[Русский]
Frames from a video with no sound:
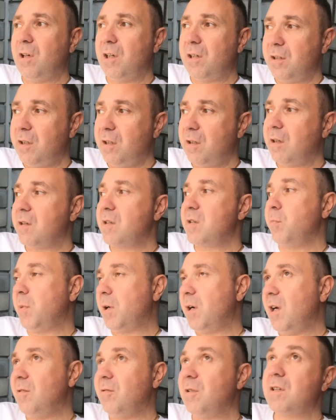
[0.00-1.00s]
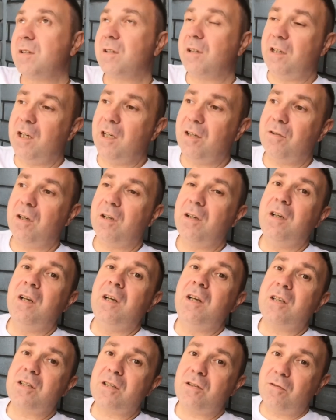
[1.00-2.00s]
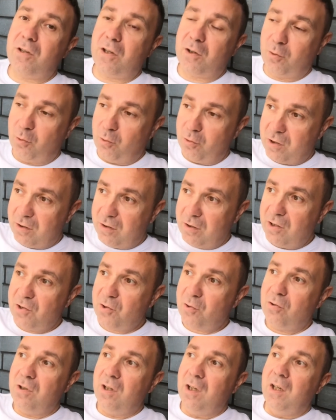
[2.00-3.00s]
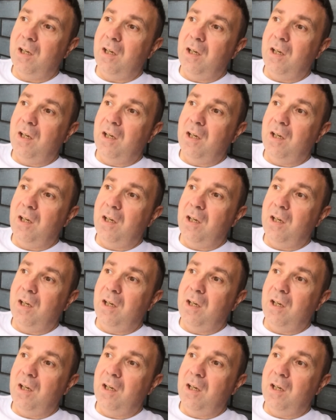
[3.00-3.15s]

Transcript: квартирах справа, слева, сверху, снизу –